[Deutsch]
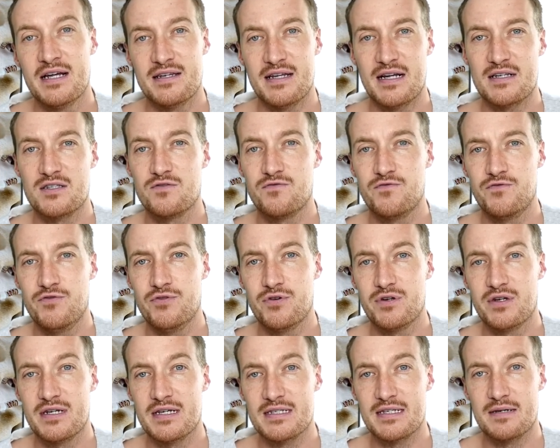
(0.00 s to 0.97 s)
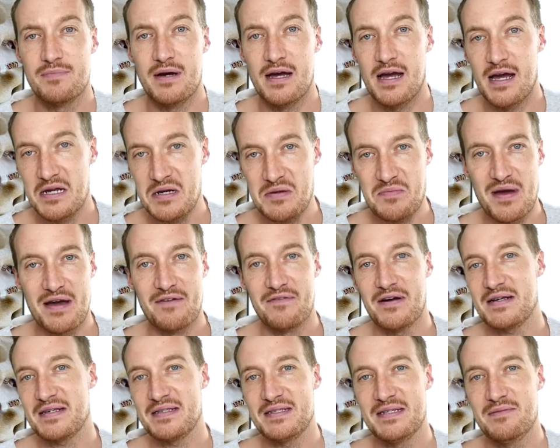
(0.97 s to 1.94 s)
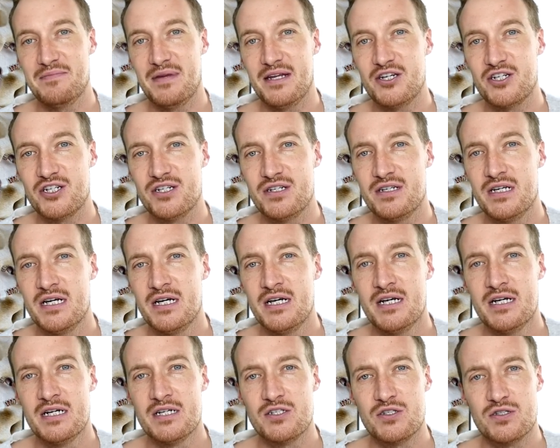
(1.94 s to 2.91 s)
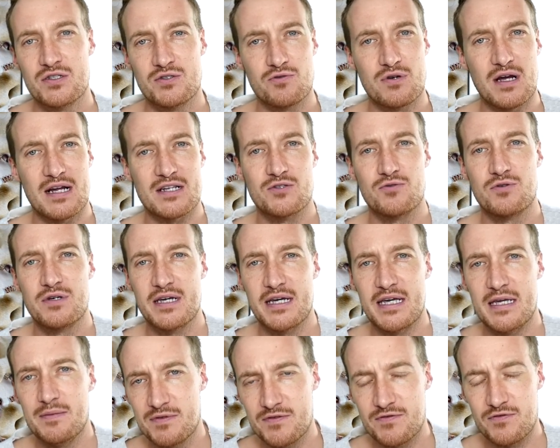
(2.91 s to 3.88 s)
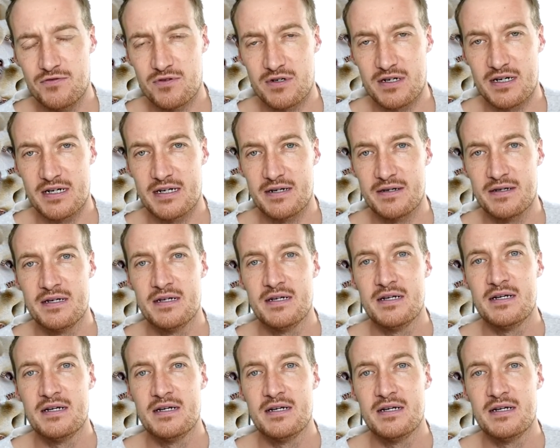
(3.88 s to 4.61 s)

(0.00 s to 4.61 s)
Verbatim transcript: dazu führen, dass er bei einem erwachsenen Menschen sogar zu Krebs führen kann?